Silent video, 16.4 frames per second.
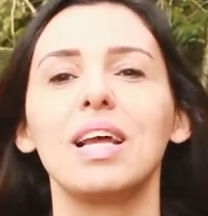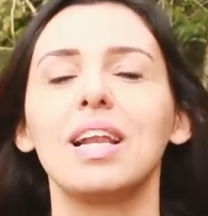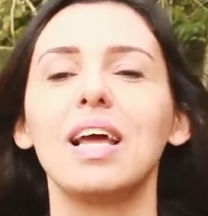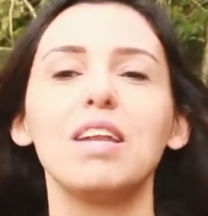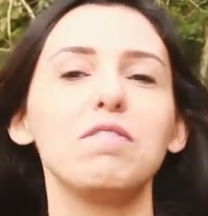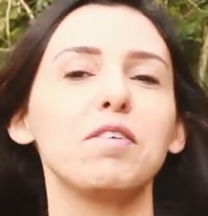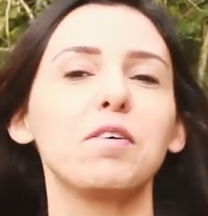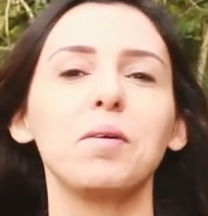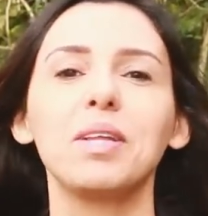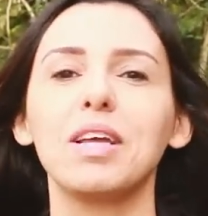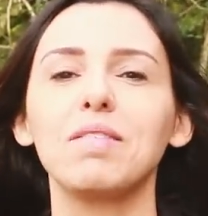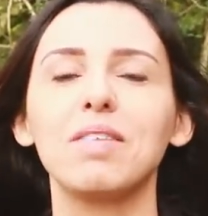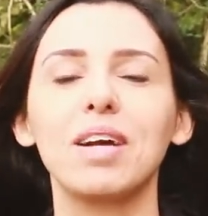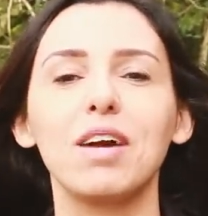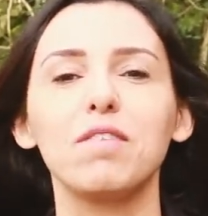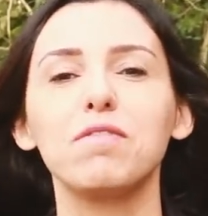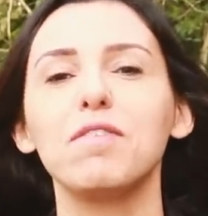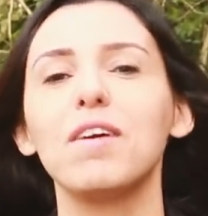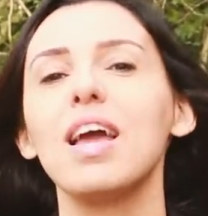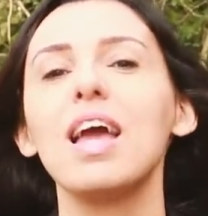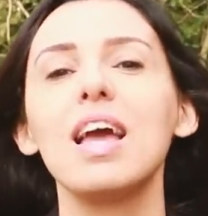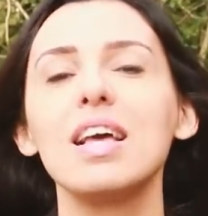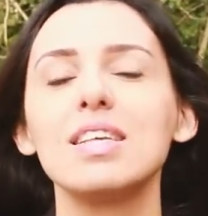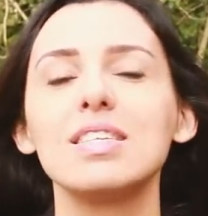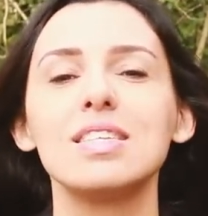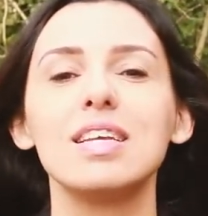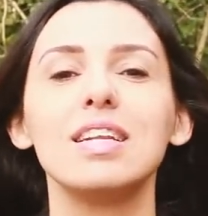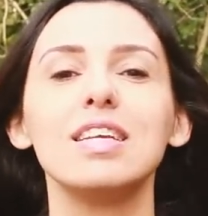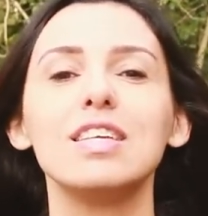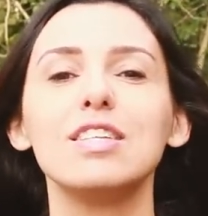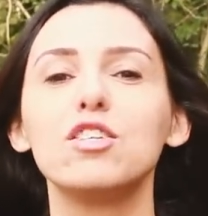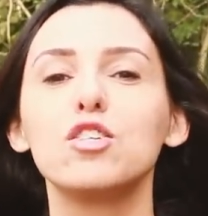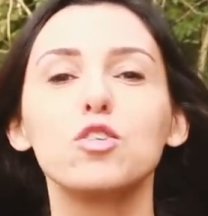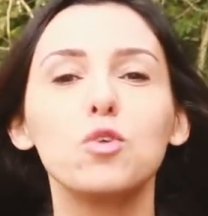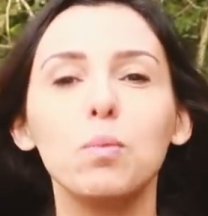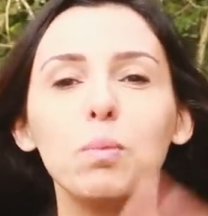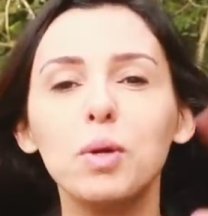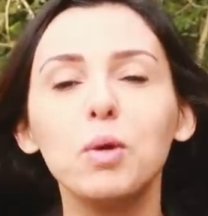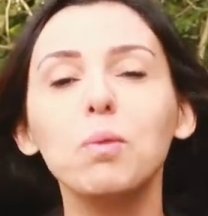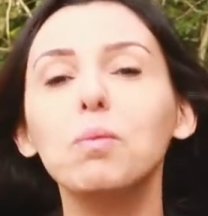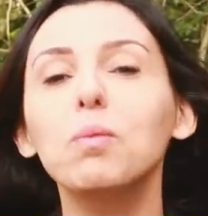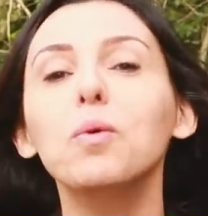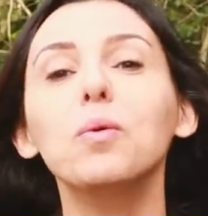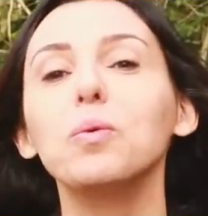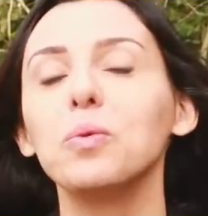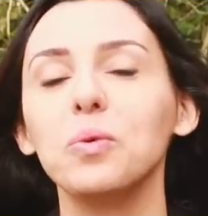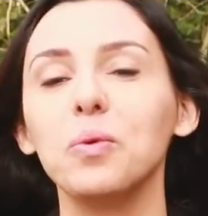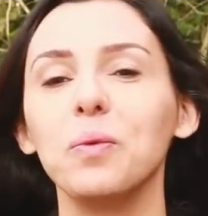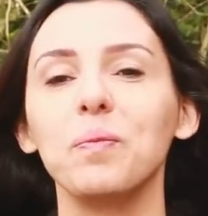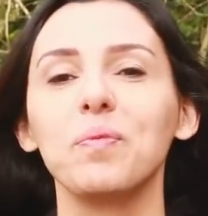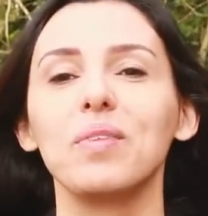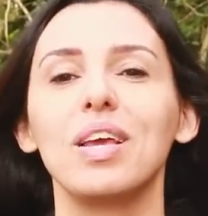Lá ele frequentava cafés, ele descobriu o mundo.